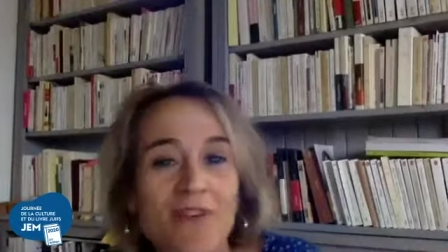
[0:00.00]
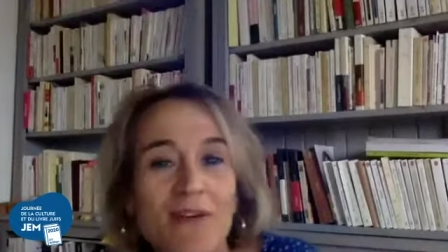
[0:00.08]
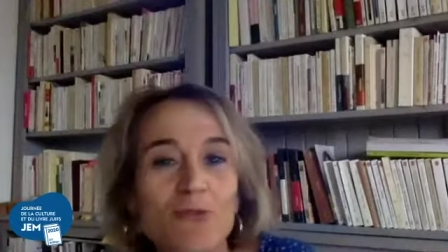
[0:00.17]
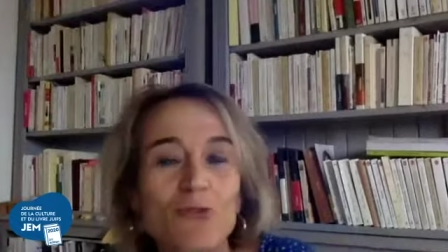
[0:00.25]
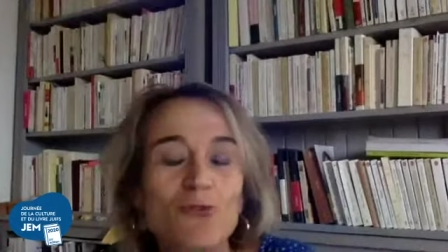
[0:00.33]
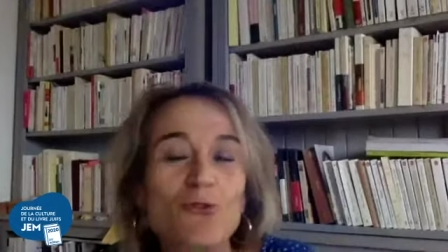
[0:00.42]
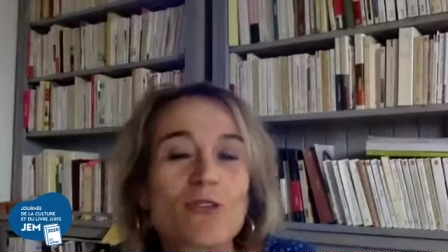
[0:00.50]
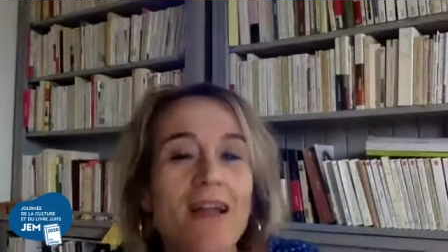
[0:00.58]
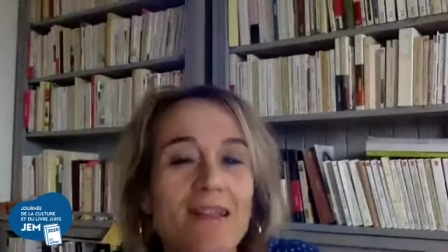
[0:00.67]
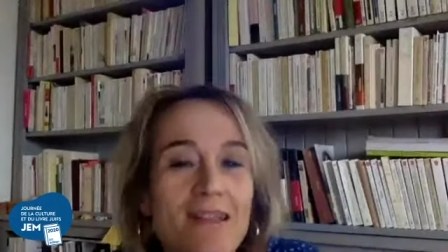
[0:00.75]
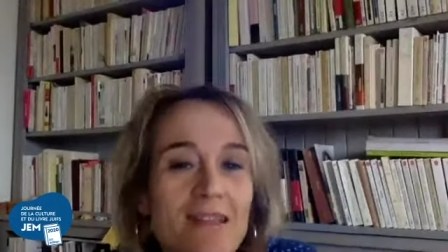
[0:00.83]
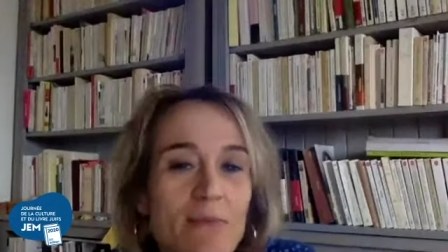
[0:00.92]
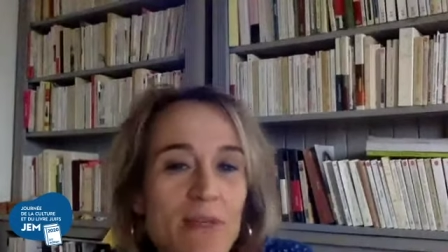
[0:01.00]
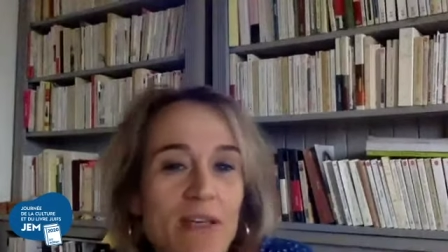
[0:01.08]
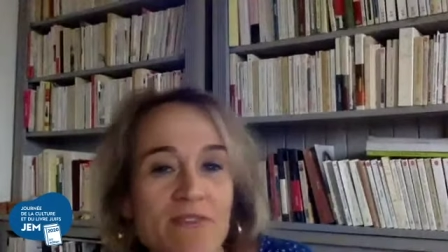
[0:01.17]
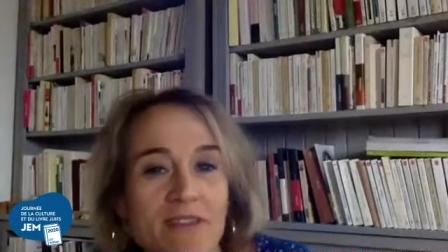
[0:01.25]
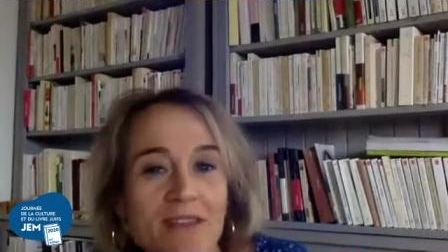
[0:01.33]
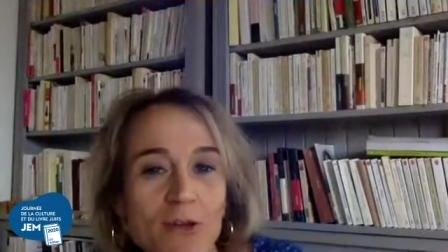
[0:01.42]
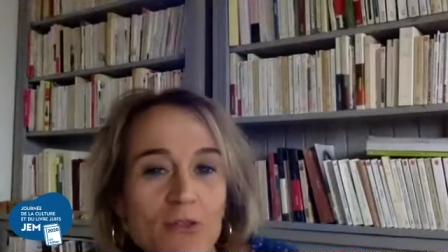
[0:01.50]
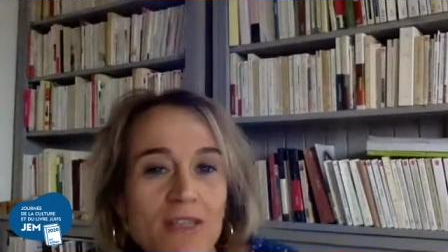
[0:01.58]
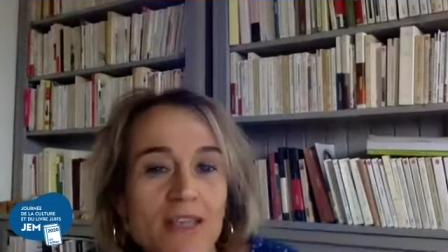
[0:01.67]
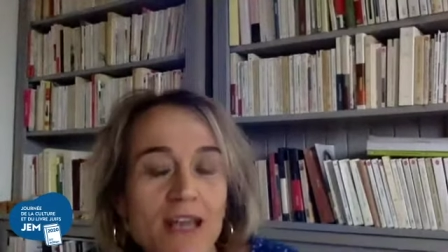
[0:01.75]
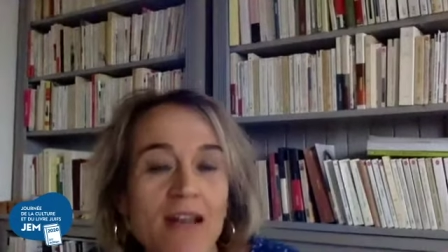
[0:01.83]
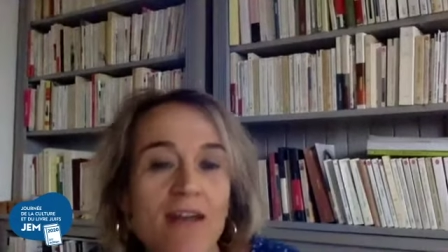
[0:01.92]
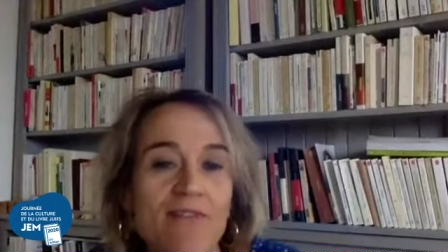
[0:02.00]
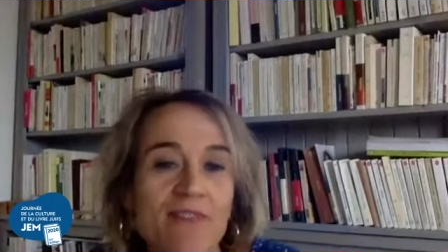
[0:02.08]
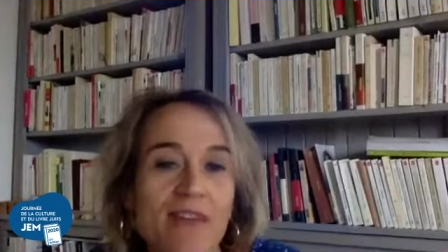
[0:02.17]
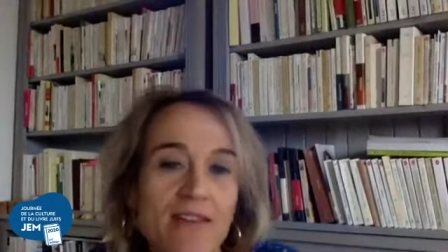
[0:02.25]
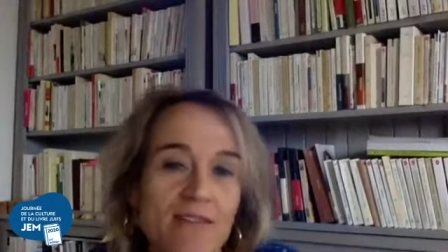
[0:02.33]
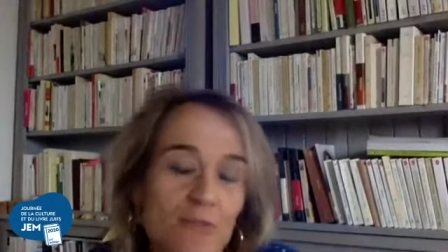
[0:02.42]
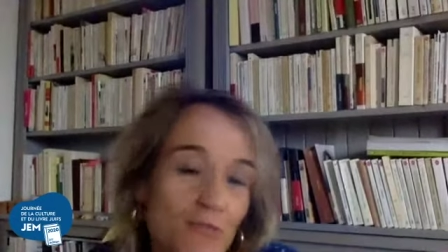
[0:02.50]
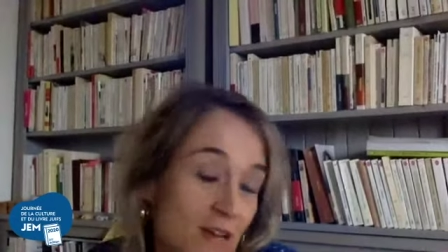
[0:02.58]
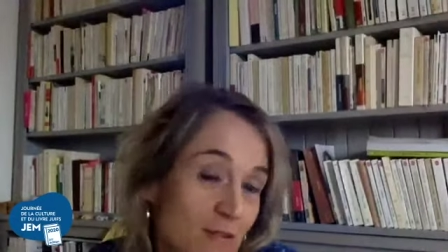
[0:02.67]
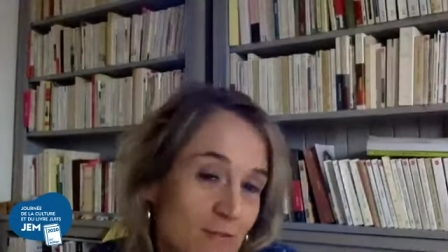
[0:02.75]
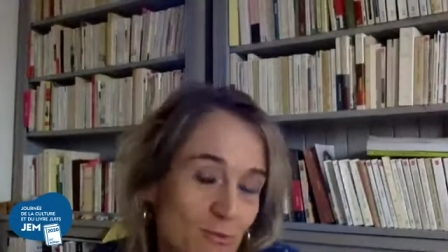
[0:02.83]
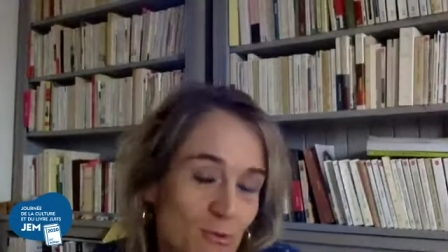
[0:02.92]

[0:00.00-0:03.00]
fameuse neutralité bienveillante qui est à l'inverse de ça.